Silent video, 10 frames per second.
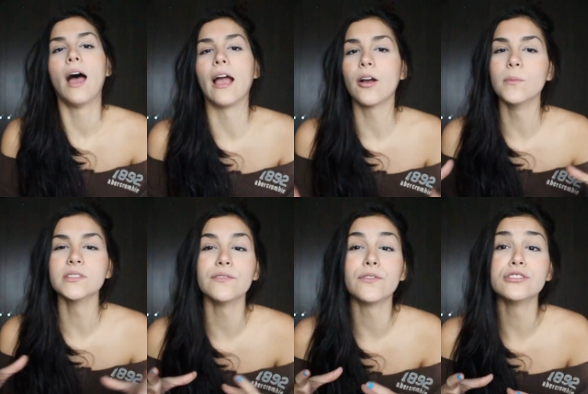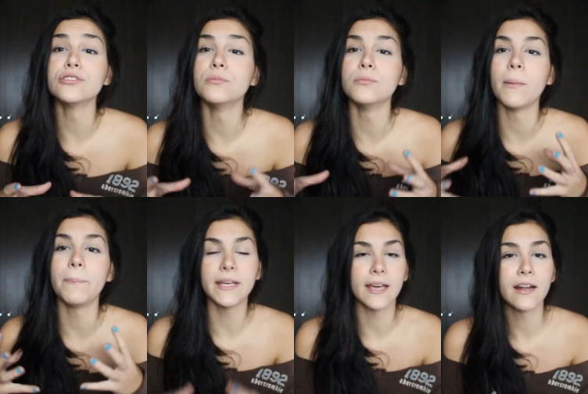É como se fosse uma
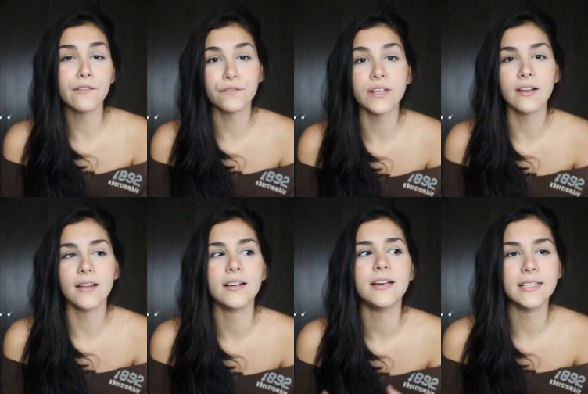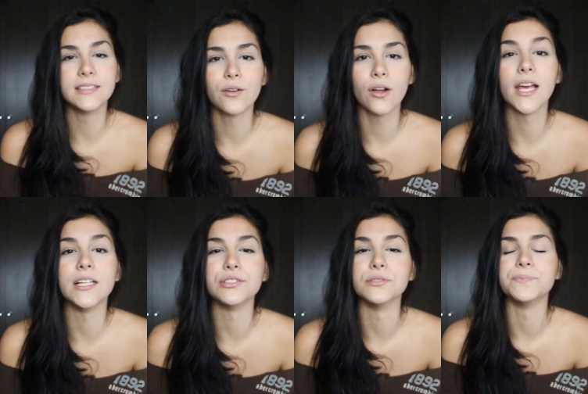pequena vila esse
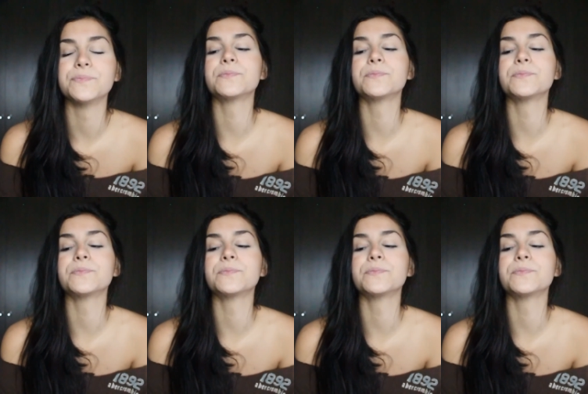colégio.